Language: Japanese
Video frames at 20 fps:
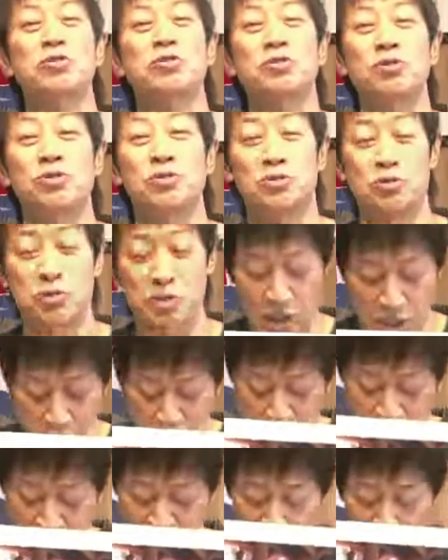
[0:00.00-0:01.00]
という設
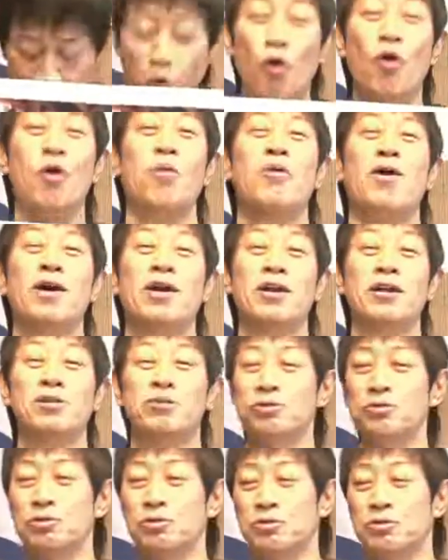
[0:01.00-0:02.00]
定と思われる
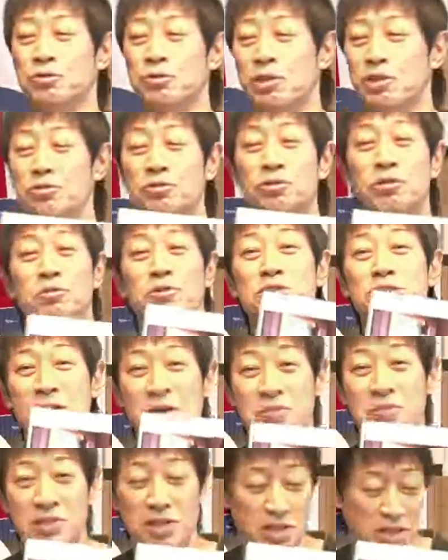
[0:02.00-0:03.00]
ということで、このミスター
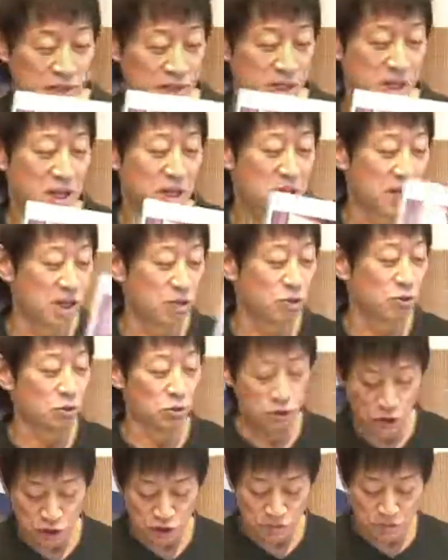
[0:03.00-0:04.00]
宮城、えー、登
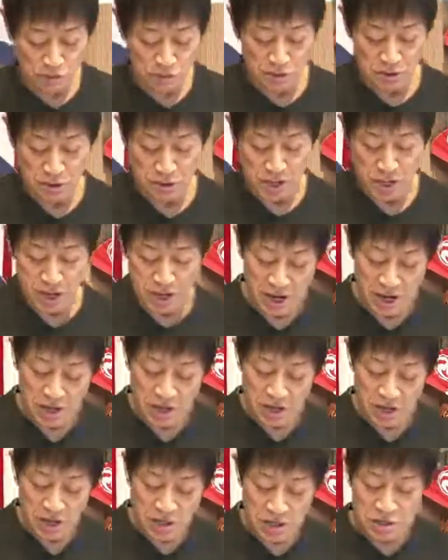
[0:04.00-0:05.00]
場します。はい。
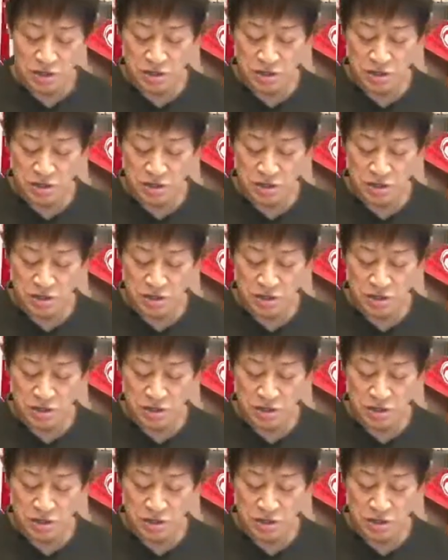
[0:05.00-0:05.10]
日